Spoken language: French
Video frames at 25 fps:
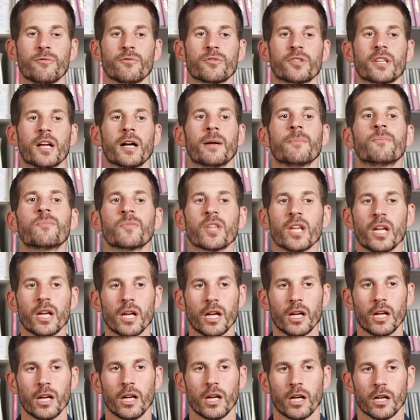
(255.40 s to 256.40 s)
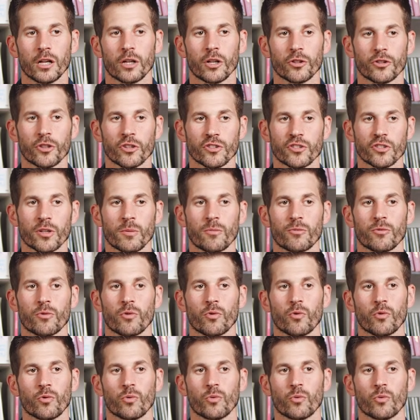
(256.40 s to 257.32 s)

vu ça. Quand ensemble,